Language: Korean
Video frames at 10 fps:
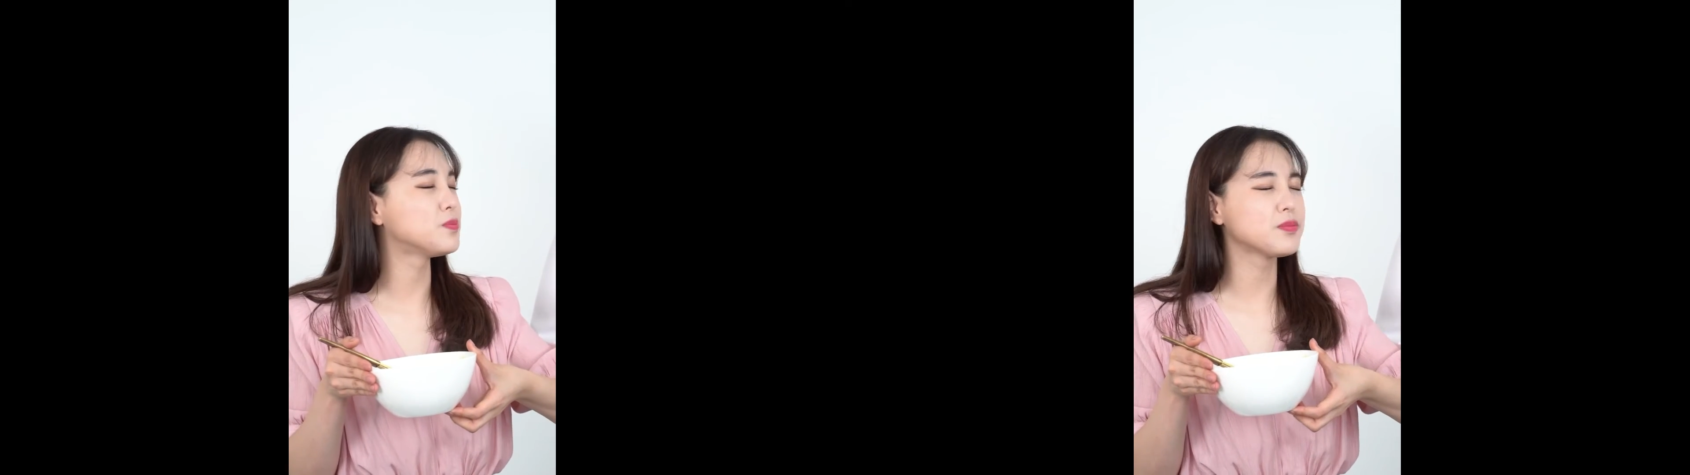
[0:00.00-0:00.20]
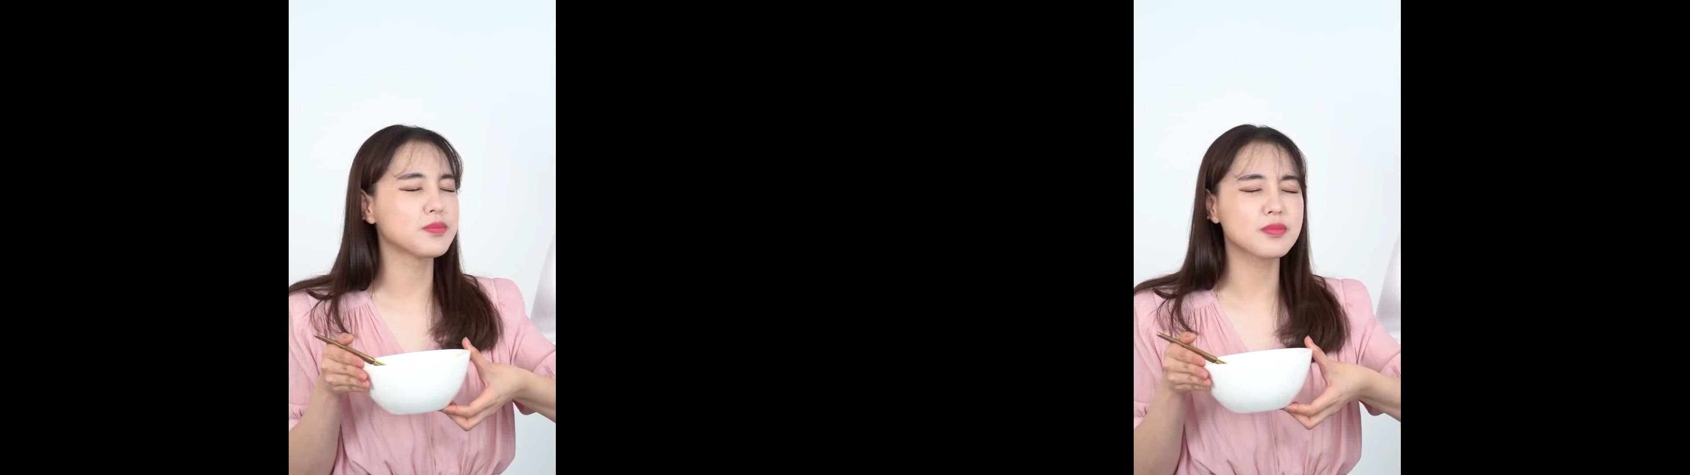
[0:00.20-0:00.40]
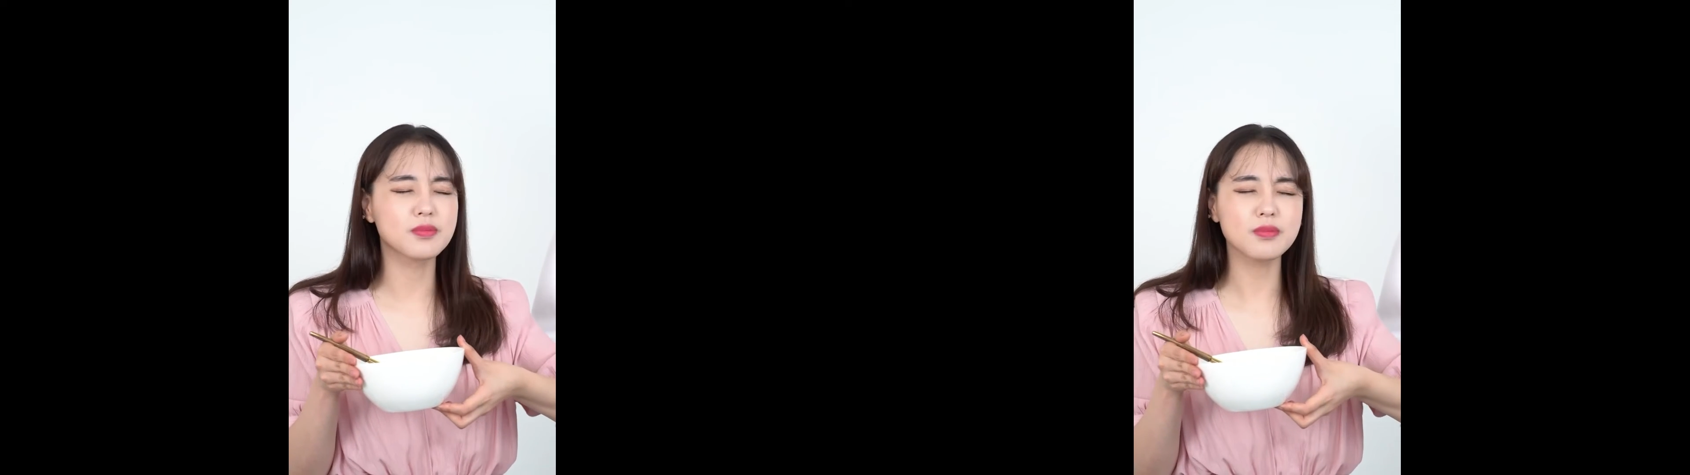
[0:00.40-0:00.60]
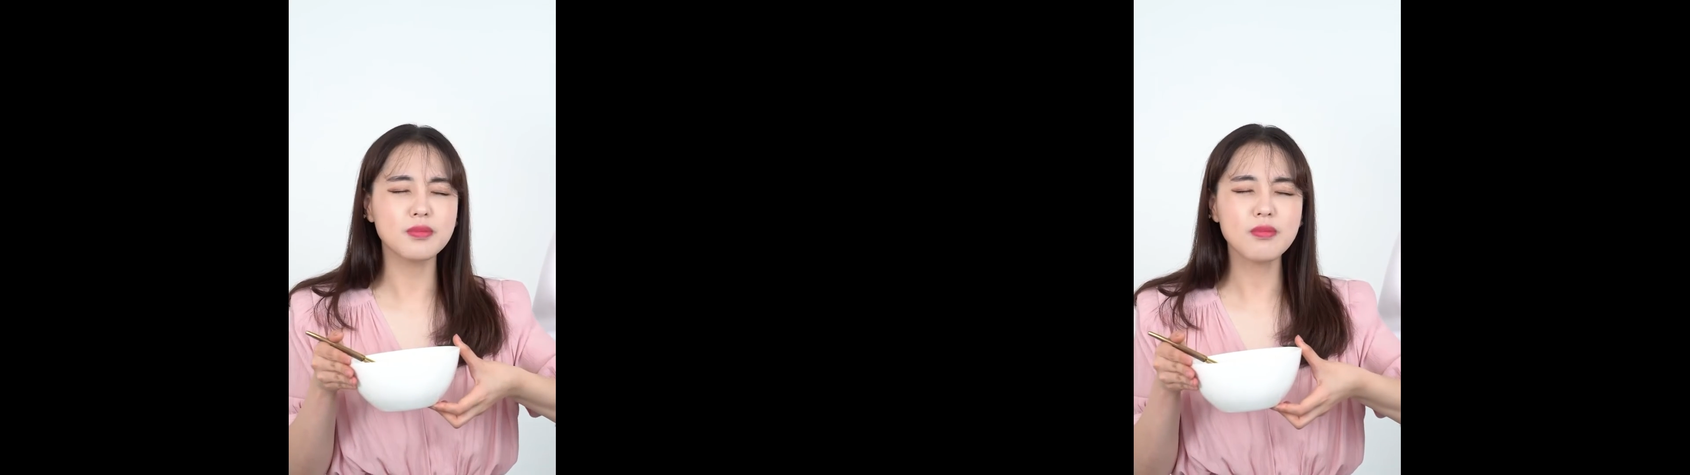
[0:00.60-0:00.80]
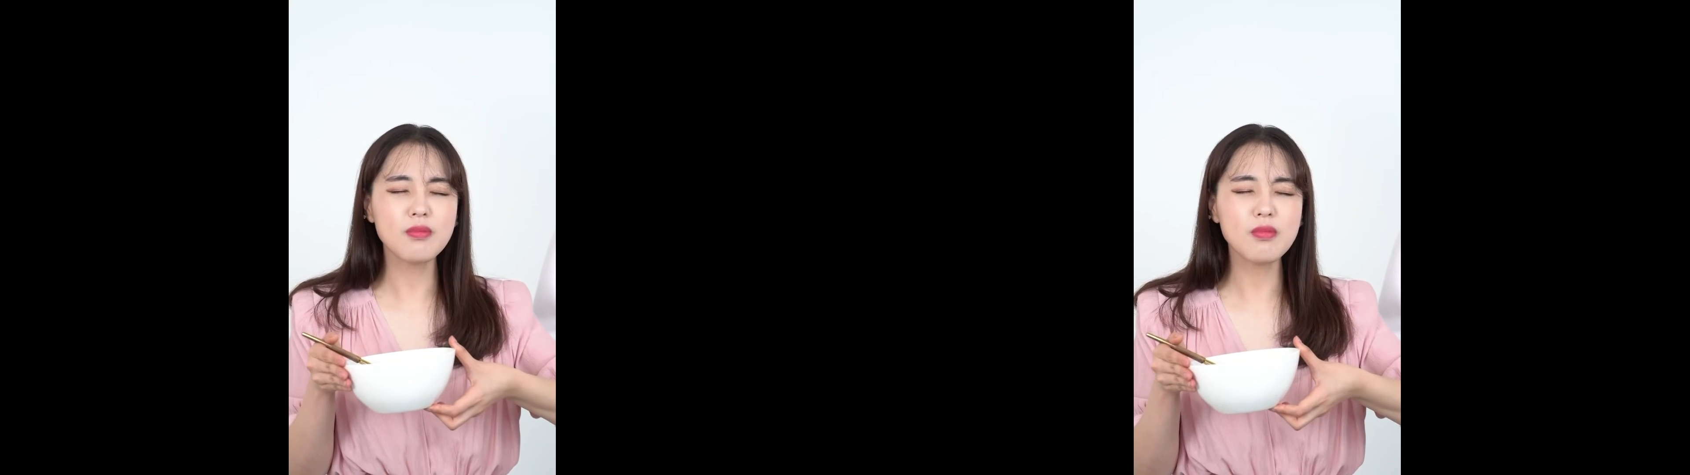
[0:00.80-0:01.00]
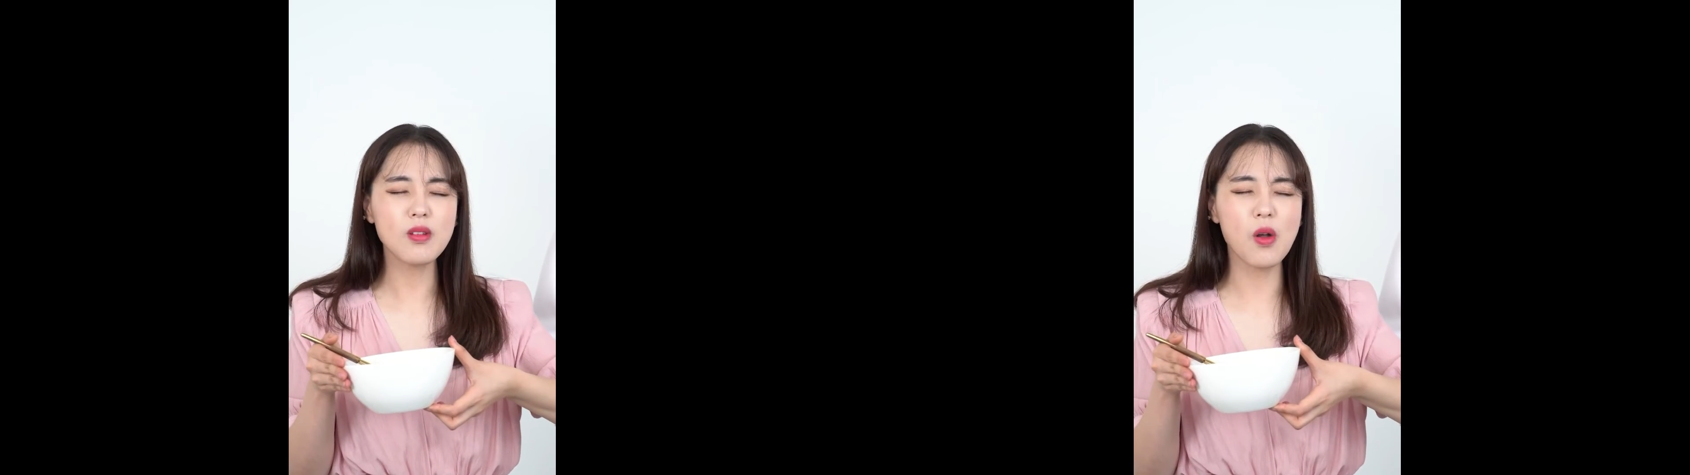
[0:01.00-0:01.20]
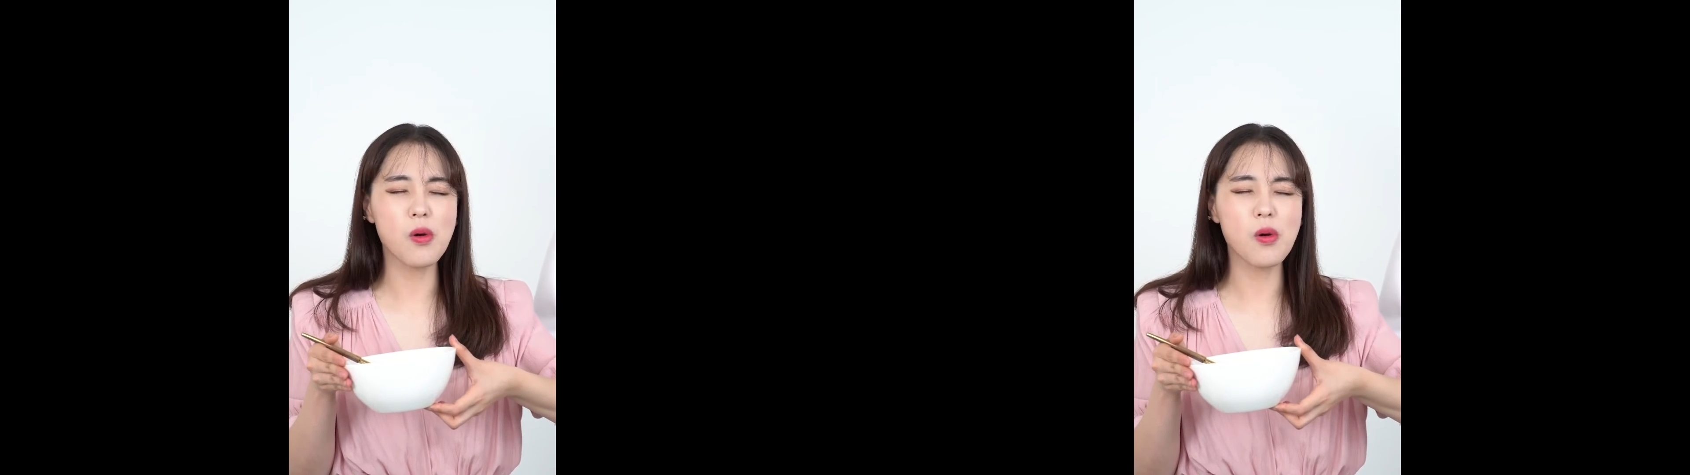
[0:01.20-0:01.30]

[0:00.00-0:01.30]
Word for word: 그러니까 이사할 때만 맨날 짜장면